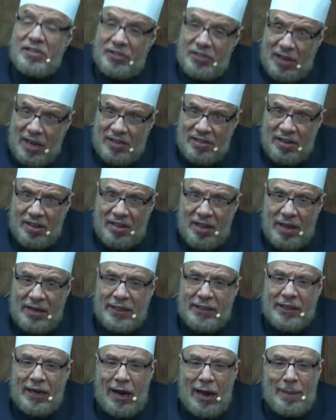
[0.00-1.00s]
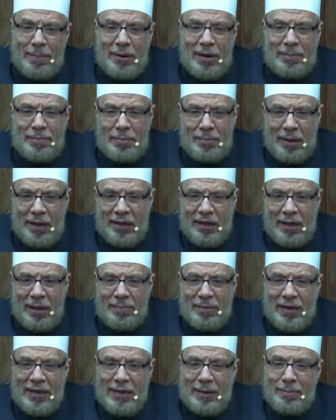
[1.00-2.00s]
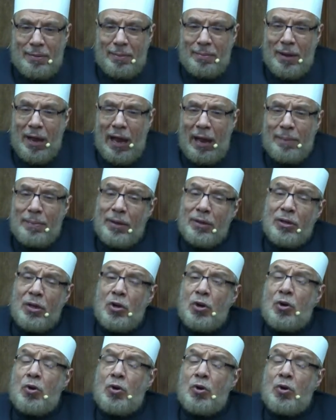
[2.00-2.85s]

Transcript: جاز ذلك عملا بمذهب الإمام أحمد